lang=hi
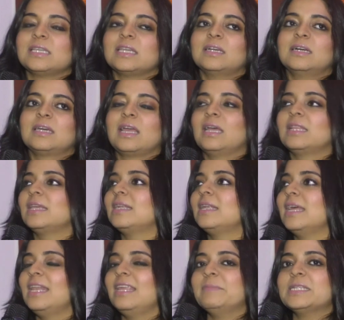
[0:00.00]
सिंगर है आई थिंक
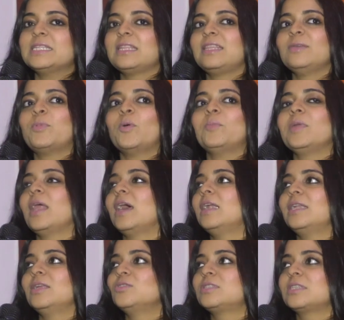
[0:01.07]
दिल्ली में जितनी
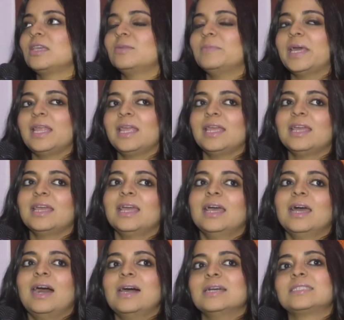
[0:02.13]
पॉपुलैरिटी उसकी मैंने
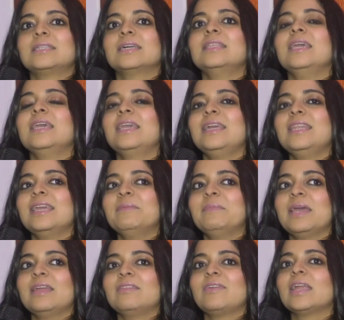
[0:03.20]
आज तक देखी नहीं है
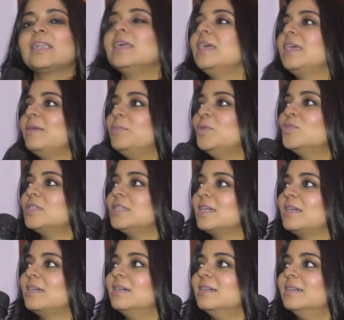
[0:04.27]
मैं इनफैक्ट एक ही
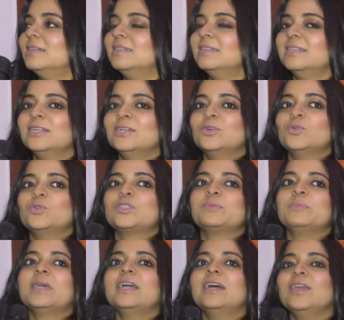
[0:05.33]
म्यूज़िक
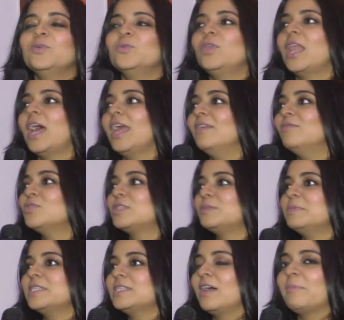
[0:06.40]
उसमें गई हूँ लाइव
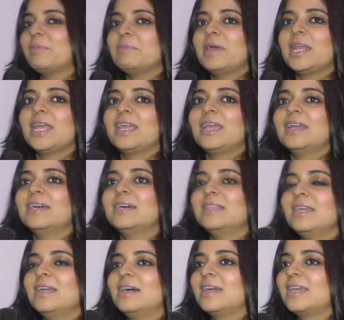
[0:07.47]
उसमें जहाँ पे मैंने
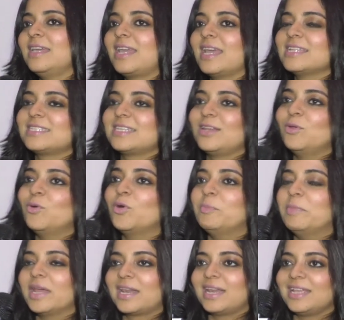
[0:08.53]
देखा कि कैसे लोग
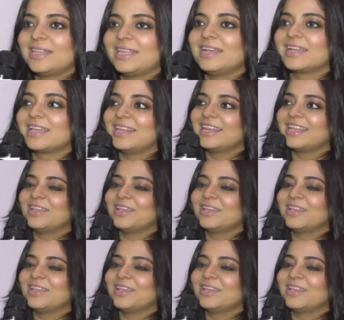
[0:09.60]
मर रहे थे अखिल